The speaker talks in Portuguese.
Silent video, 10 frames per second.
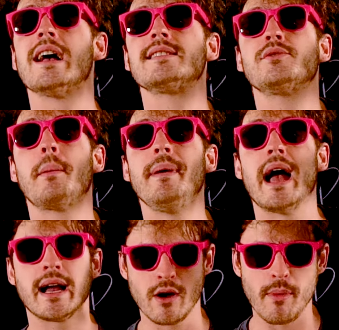razão da
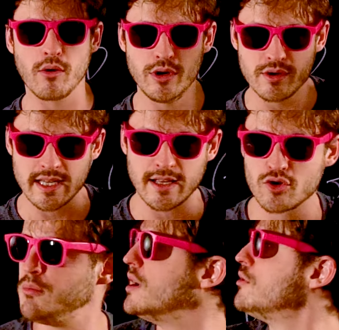PA, que é o bagulhinho que você tá
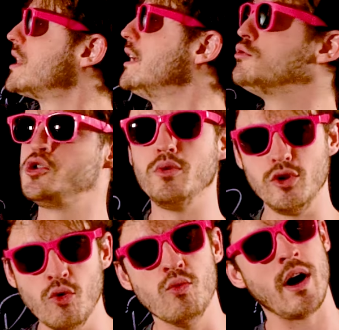somando. Tá indo de 1 em
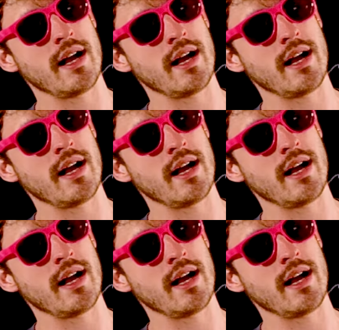1, a